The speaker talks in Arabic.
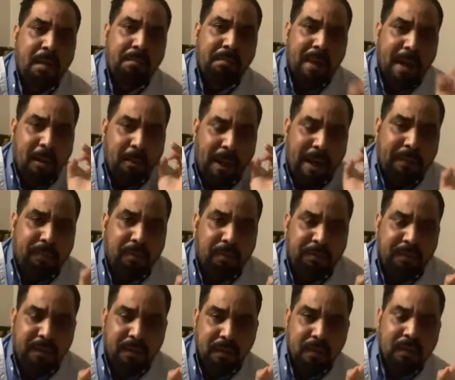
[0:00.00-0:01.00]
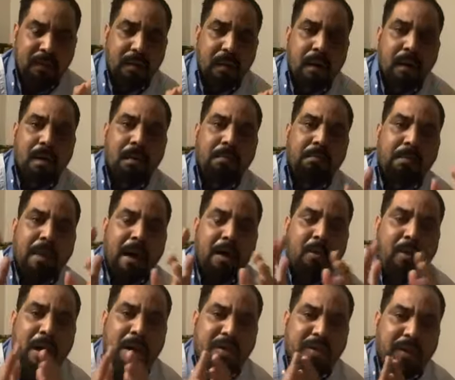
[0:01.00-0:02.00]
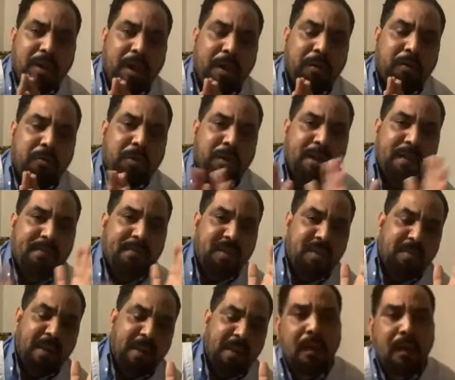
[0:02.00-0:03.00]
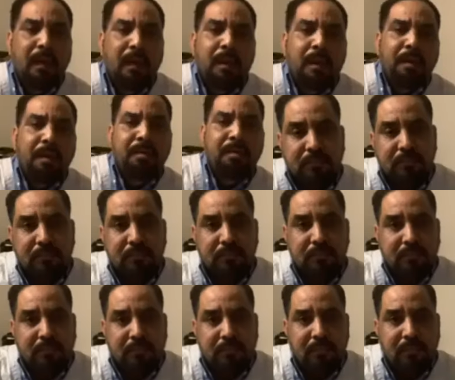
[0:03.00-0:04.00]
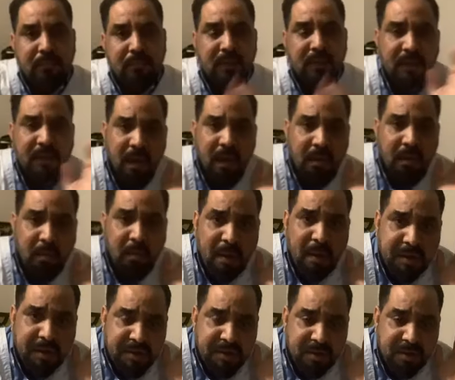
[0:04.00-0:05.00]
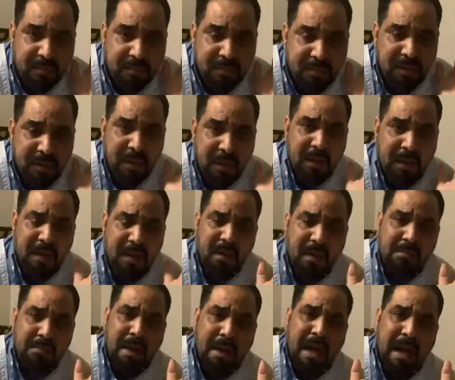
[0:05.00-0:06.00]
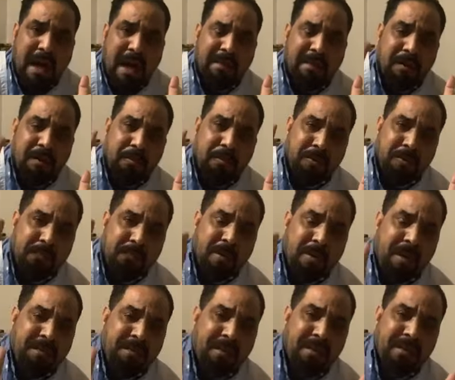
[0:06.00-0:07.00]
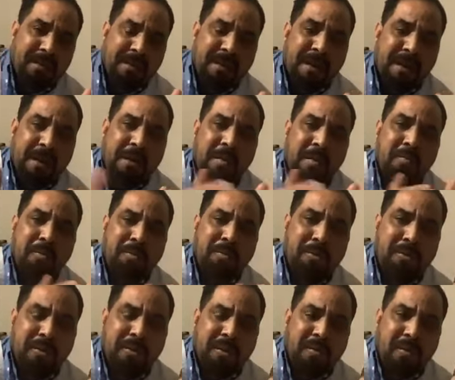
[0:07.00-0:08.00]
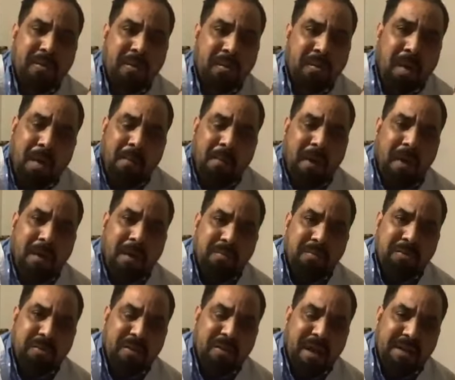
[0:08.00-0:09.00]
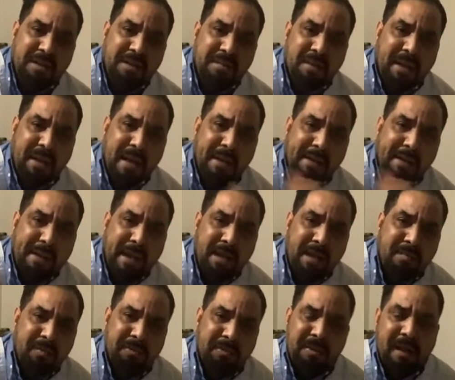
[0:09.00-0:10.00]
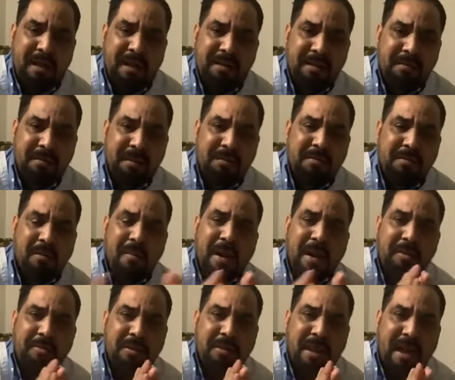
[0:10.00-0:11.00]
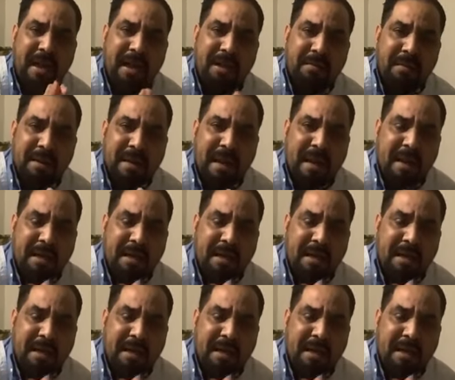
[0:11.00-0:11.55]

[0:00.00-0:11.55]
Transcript: ما هو حالته فيه ما هواش عدتو كيف السبع يتم بالك تلهم ما عدلتو سبه واحده المدن المدن القديمه كان قال المدن القديمه انتم ما قلتوا لي حرق قال